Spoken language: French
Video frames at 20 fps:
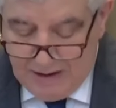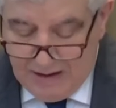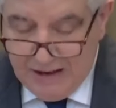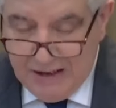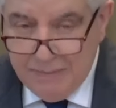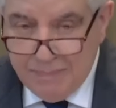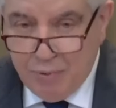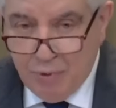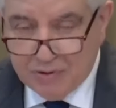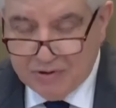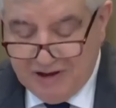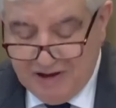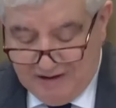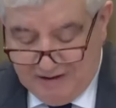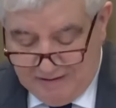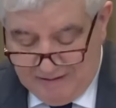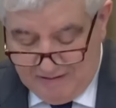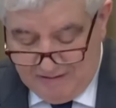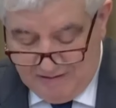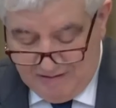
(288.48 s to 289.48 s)

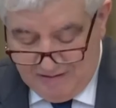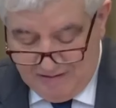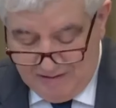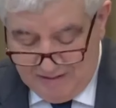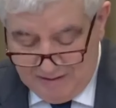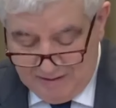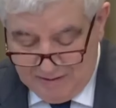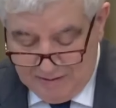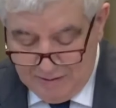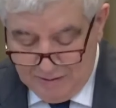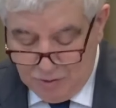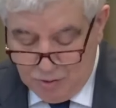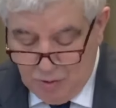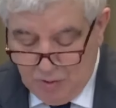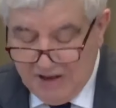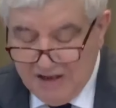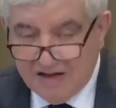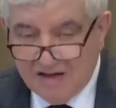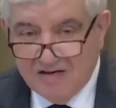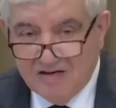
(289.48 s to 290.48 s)
l'hypothèse
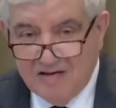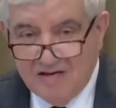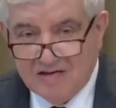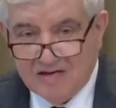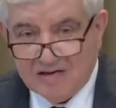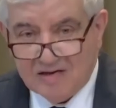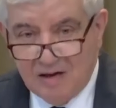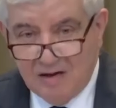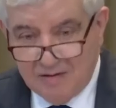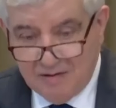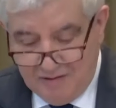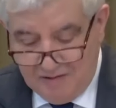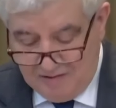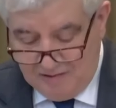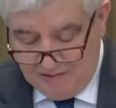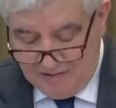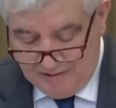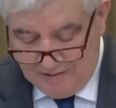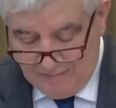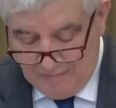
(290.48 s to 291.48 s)
de
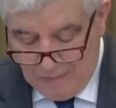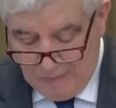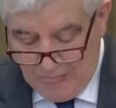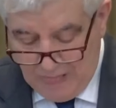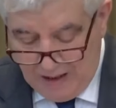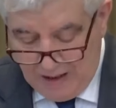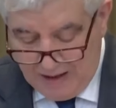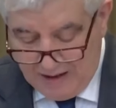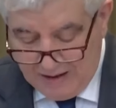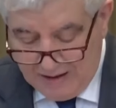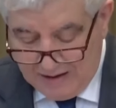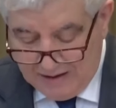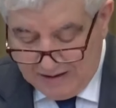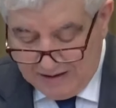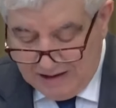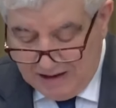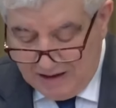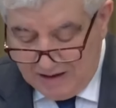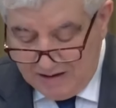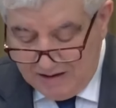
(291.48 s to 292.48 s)
l'existence
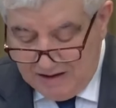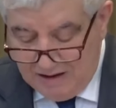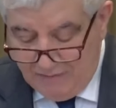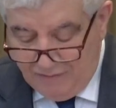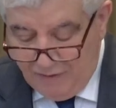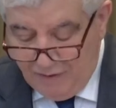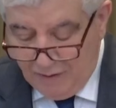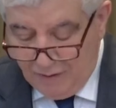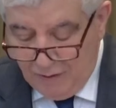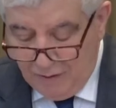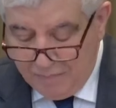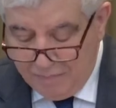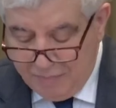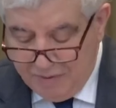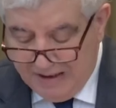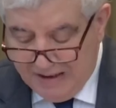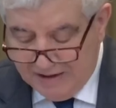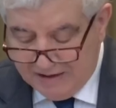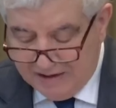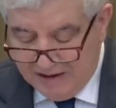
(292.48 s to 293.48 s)
d'un différend
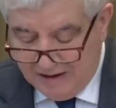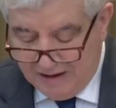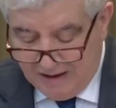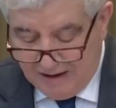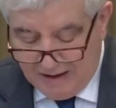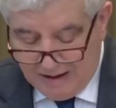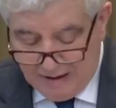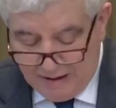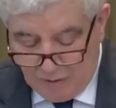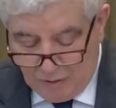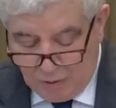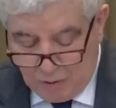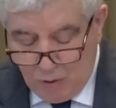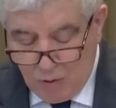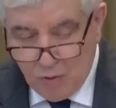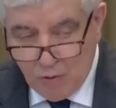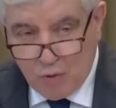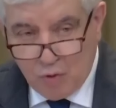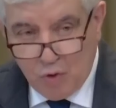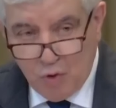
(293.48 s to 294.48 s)
bilatéral
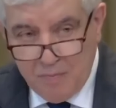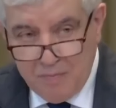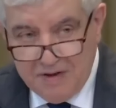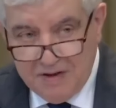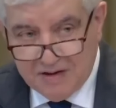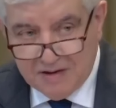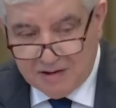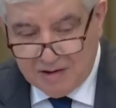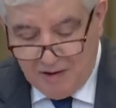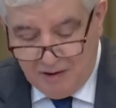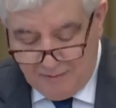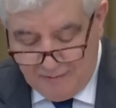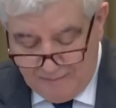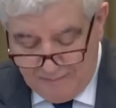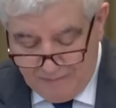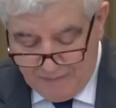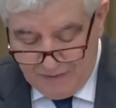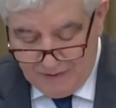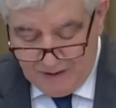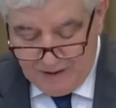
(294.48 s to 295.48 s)
concomitant
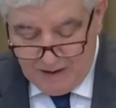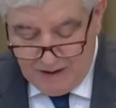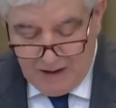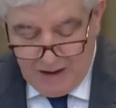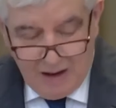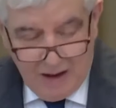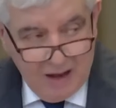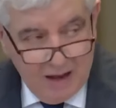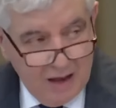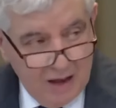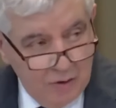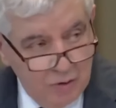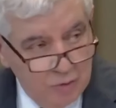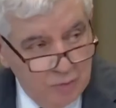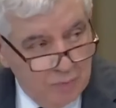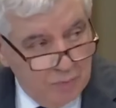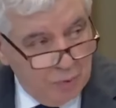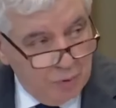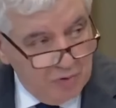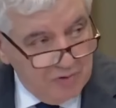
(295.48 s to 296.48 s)
à
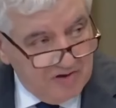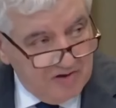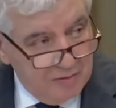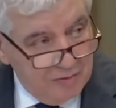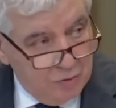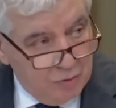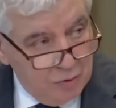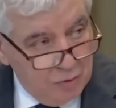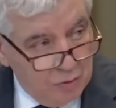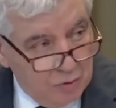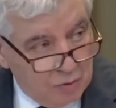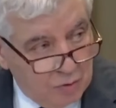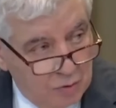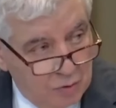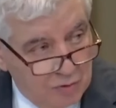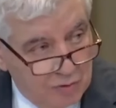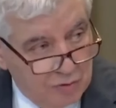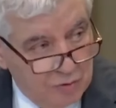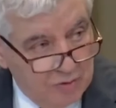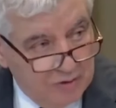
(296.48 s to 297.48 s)
une procédure
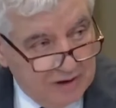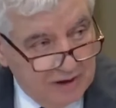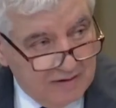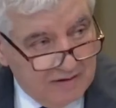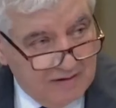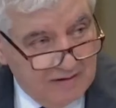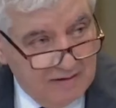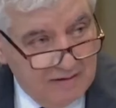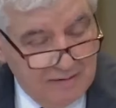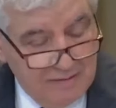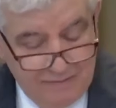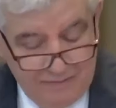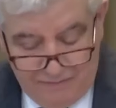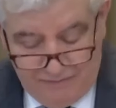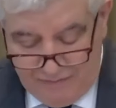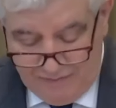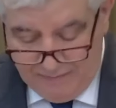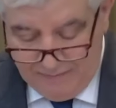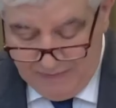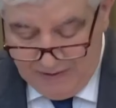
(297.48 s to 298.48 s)

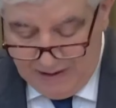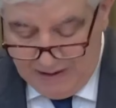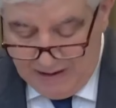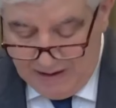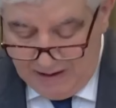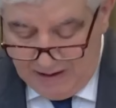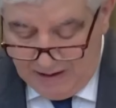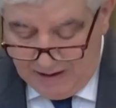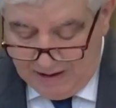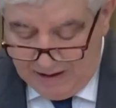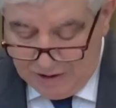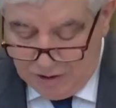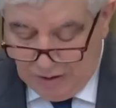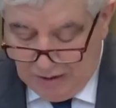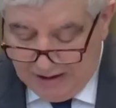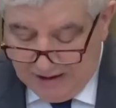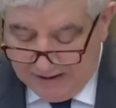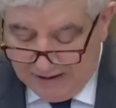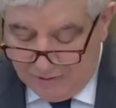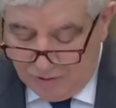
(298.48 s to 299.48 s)
consultative et
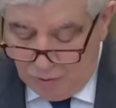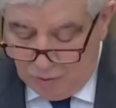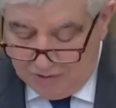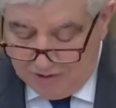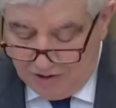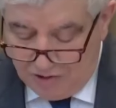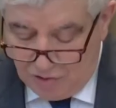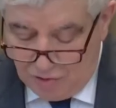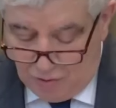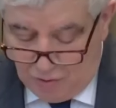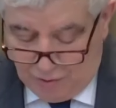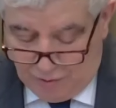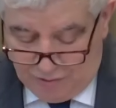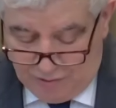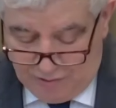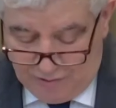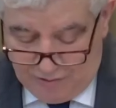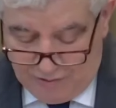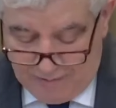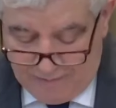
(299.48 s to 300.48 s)
dans la nature des
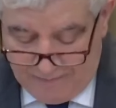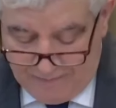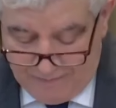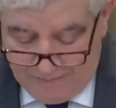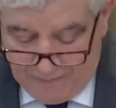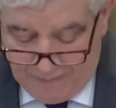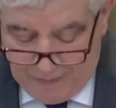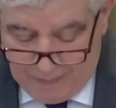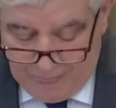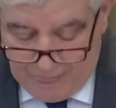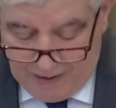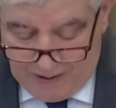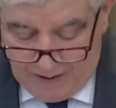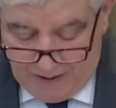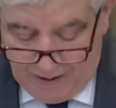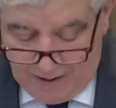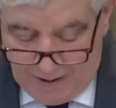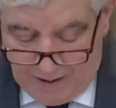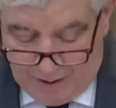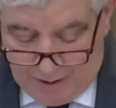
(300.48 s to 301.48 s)
choses.
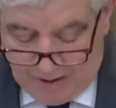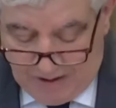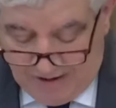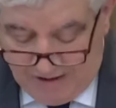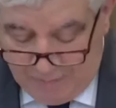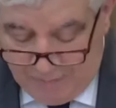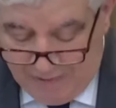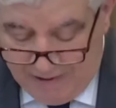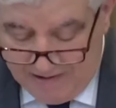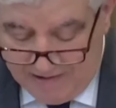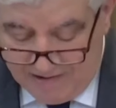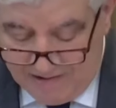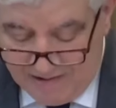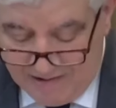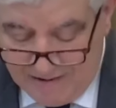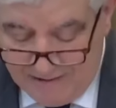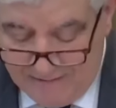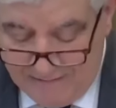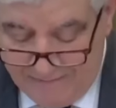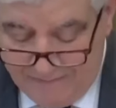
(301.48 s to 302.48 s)
En
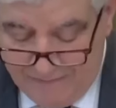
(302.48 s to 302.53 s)
l'espèce,